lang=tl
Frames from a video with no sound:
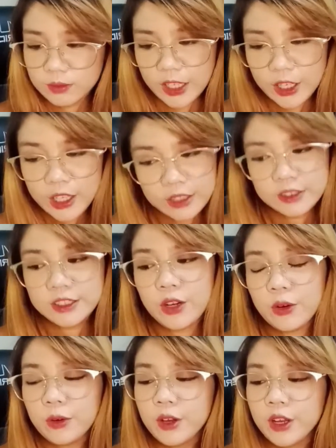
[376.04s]
Ayan.
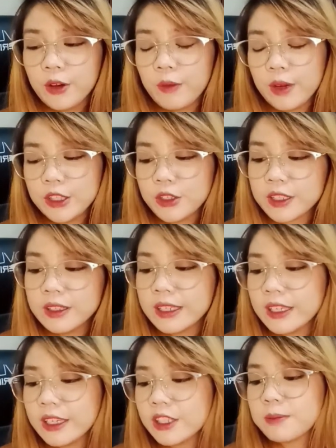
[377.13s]
So, when you're
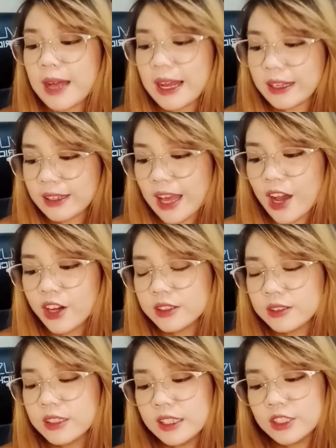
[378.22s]
linking your bank account,
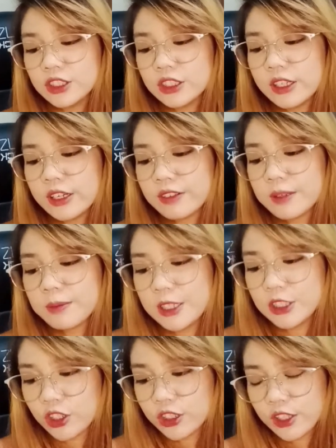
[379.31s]
hingi siya ng
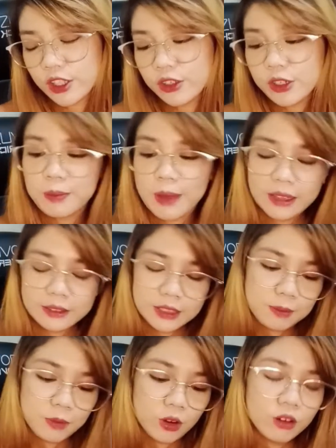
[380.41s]
information. Ano yung bank
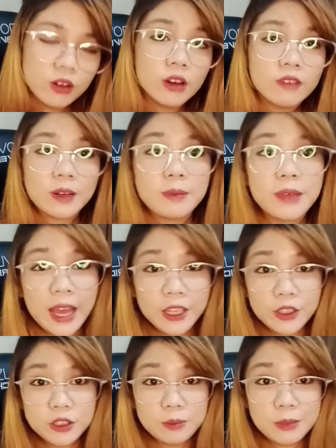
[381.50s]
name mo? For me, I
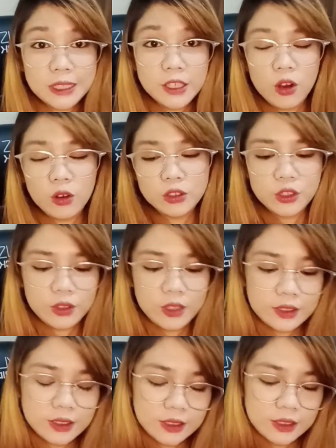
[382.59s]
use BDO. So,
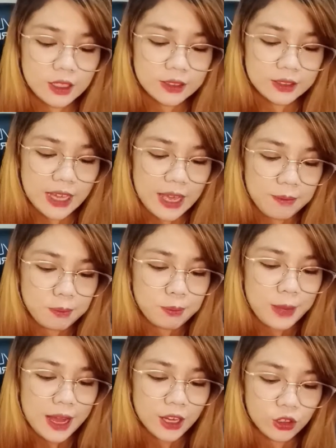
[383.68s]
let's type
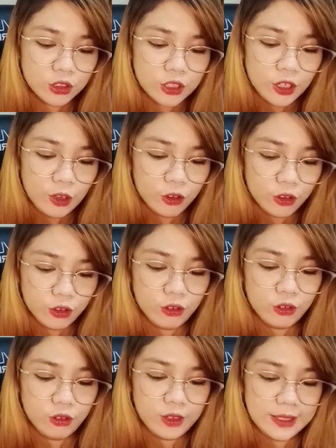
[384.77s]
Banco de Oro.
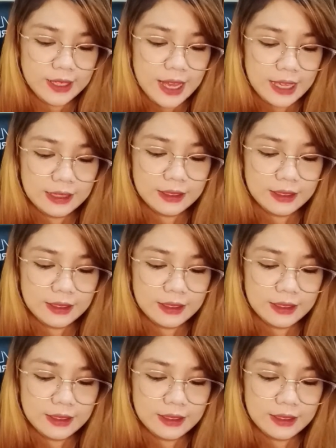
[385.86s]
Ayan.